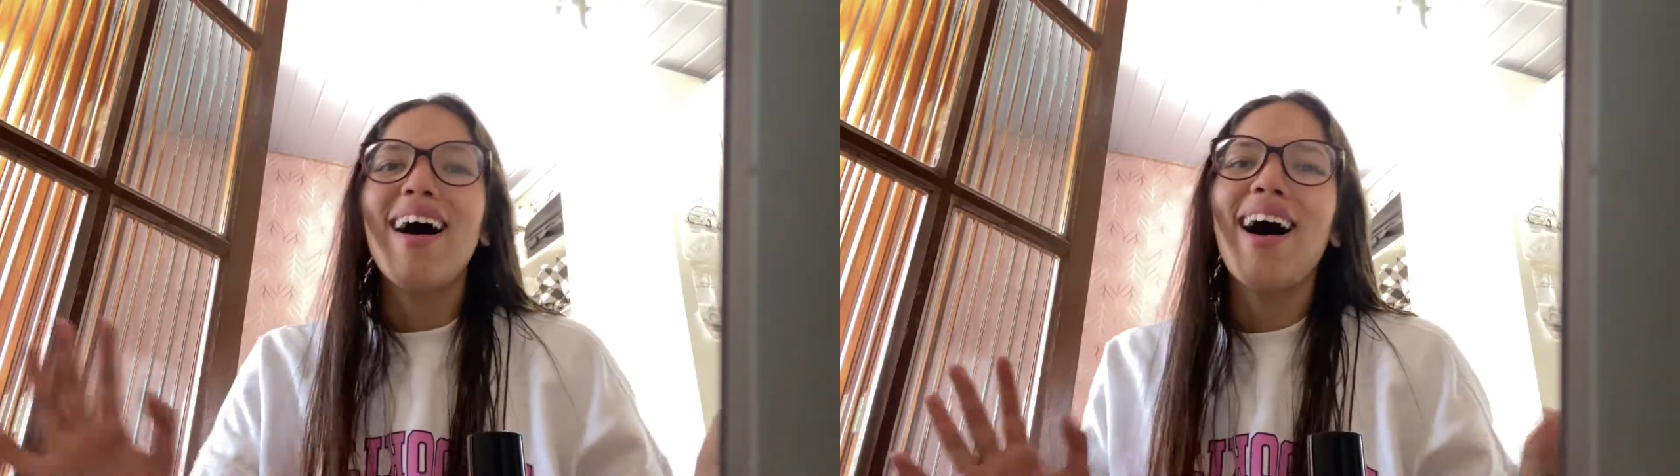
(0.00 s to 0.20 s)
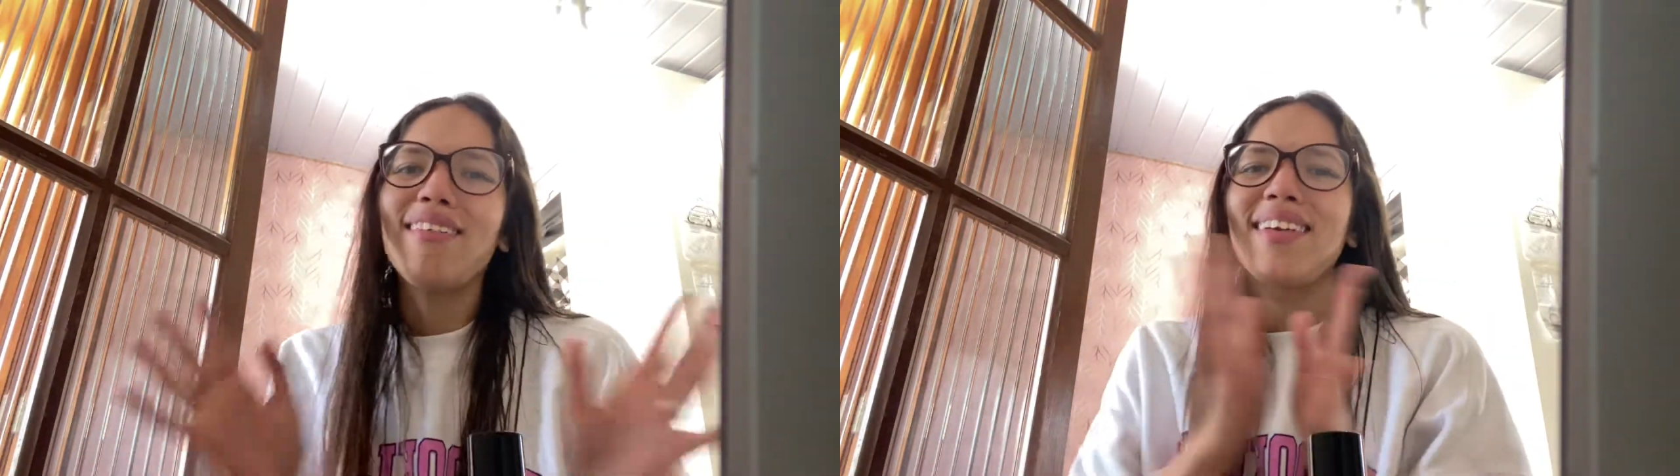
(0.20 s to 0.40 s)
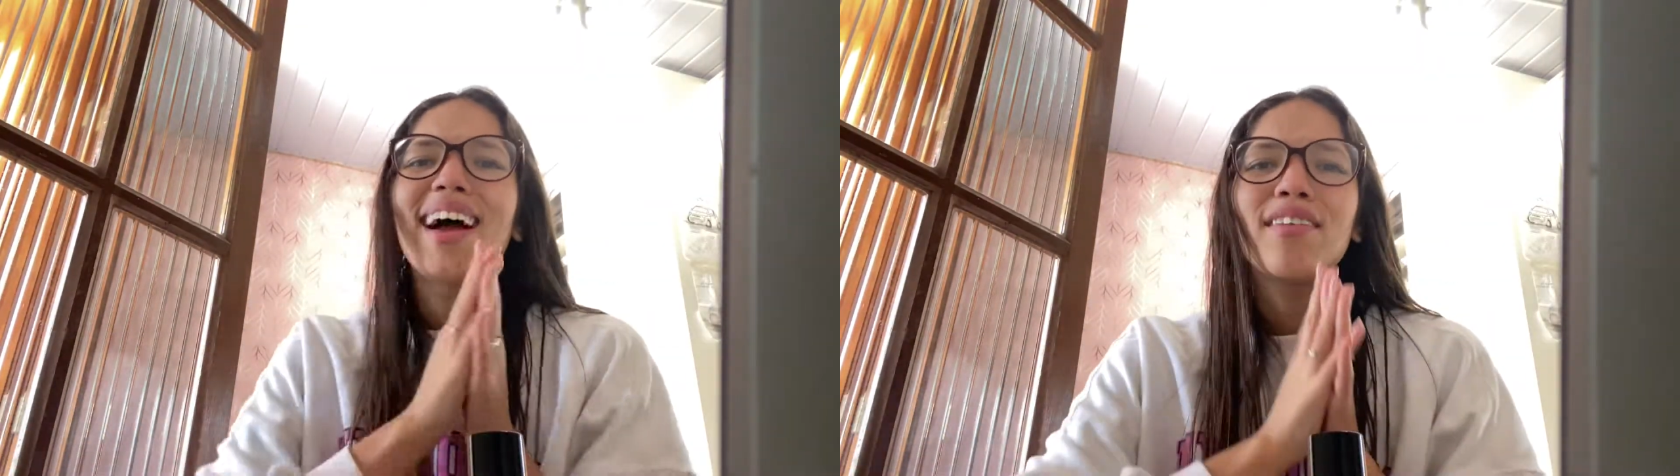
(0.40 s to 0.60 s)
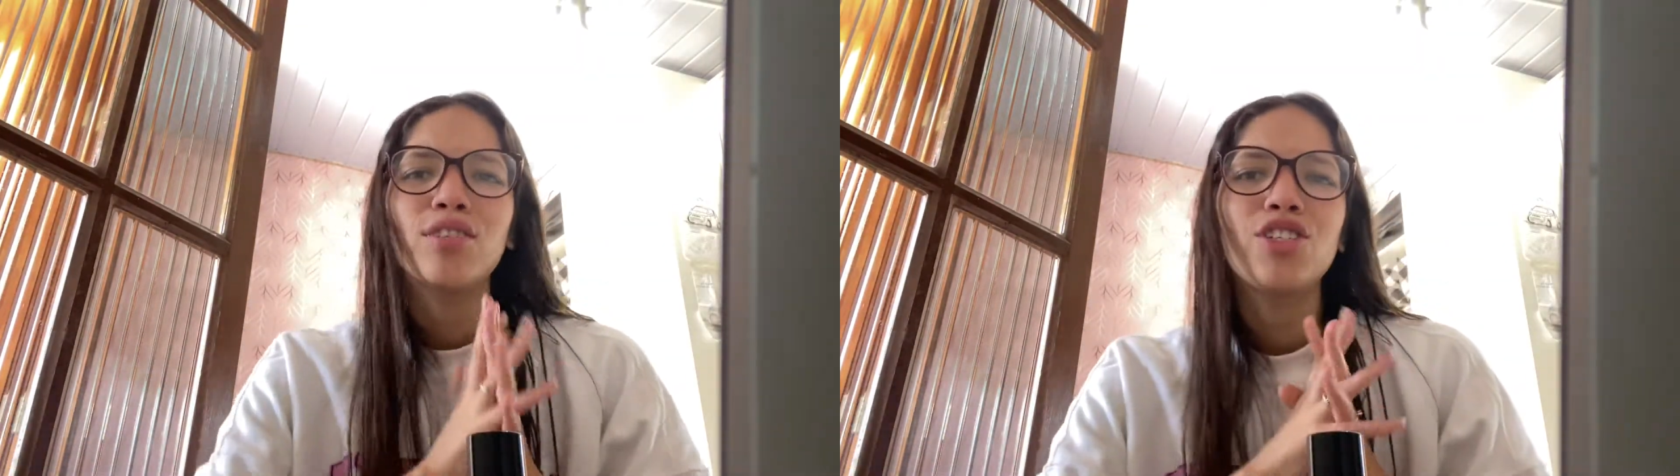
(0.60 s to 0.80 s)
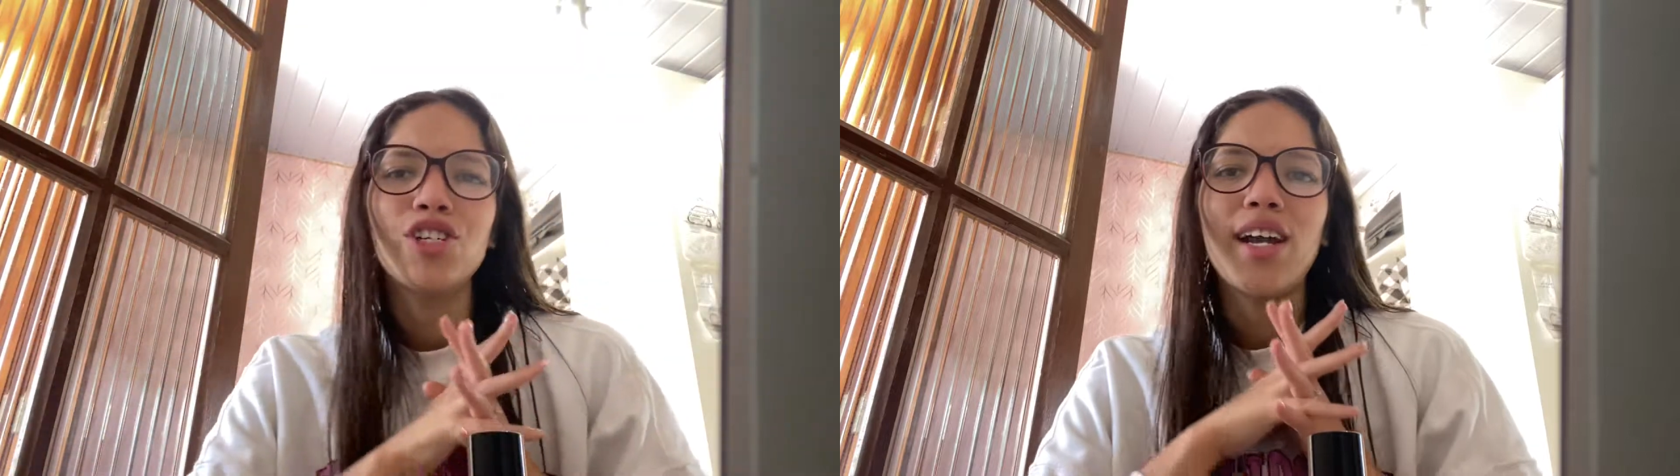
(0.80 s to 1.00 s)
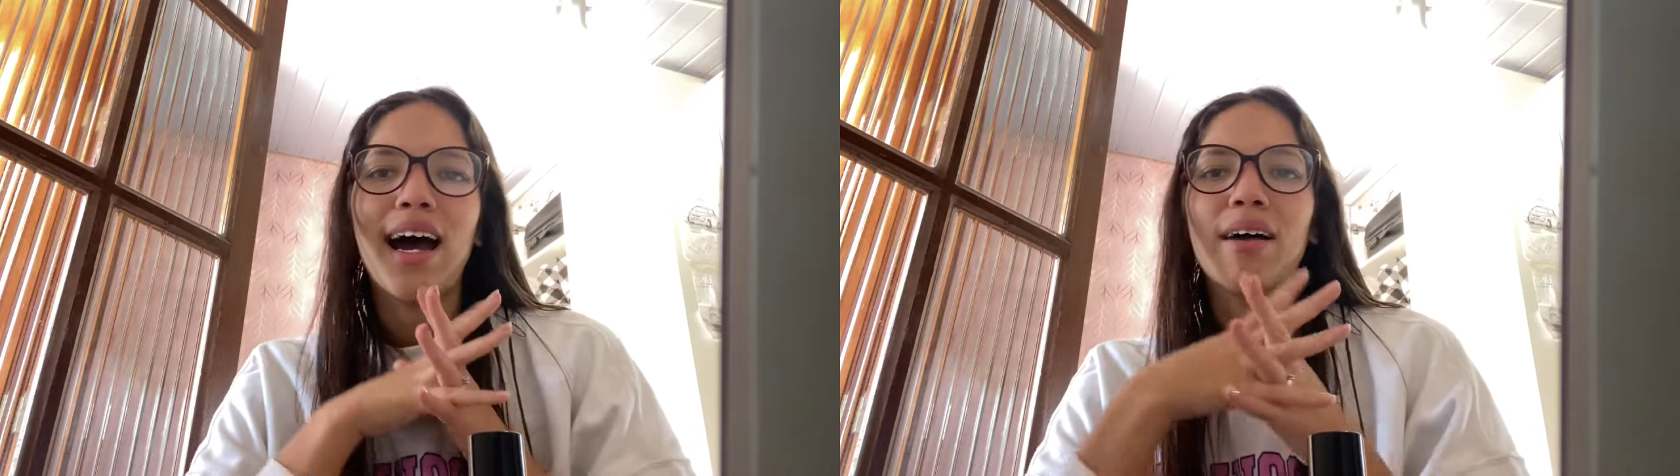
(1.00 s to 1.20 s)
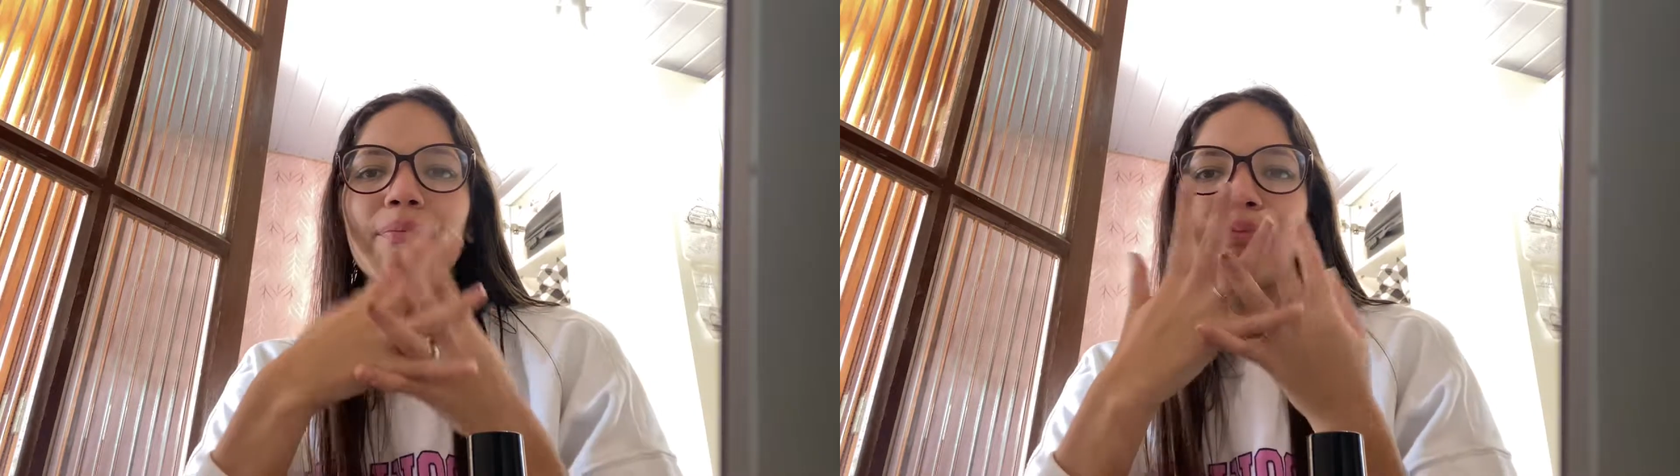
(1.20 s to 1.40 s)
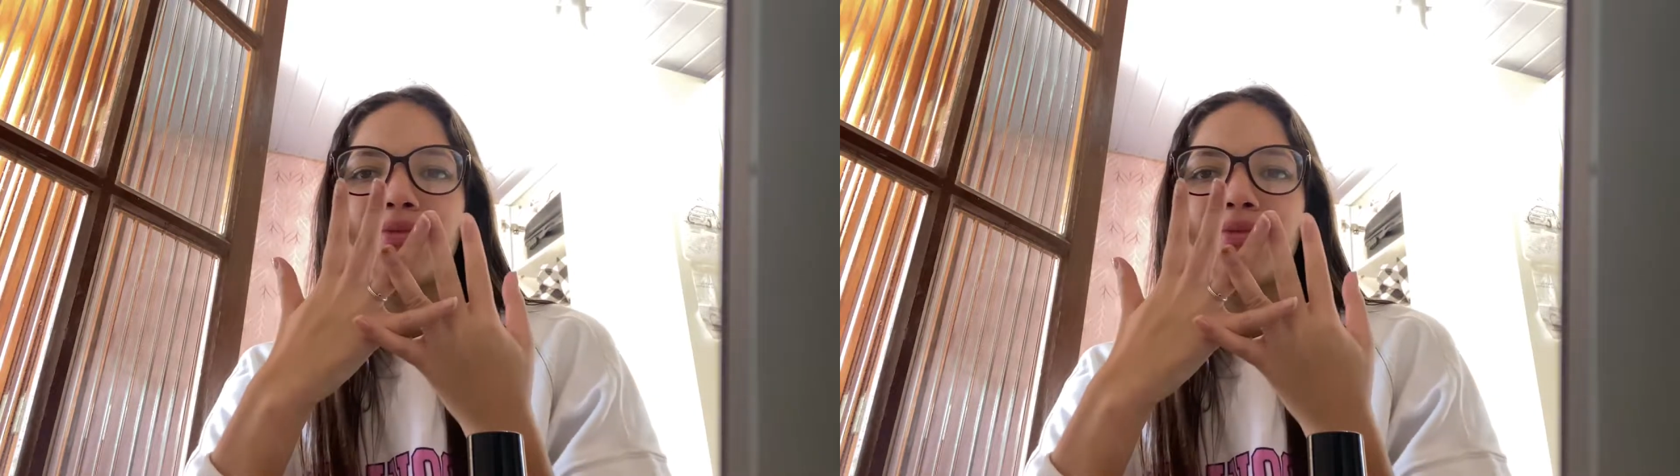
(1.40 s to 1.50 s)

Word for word: Aí falei, ai, ah, vou tirar.